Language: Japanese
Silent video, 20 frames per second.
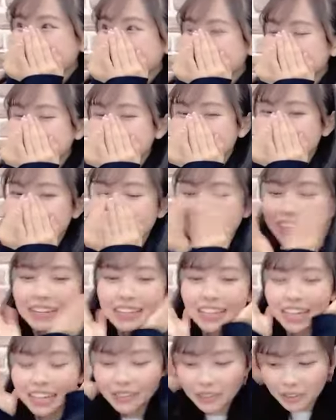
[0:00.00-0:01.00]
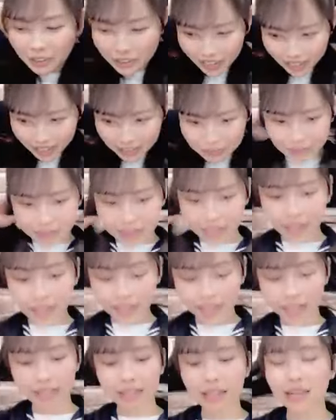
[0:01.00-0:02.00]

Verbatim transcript: すごいあのあれみたいね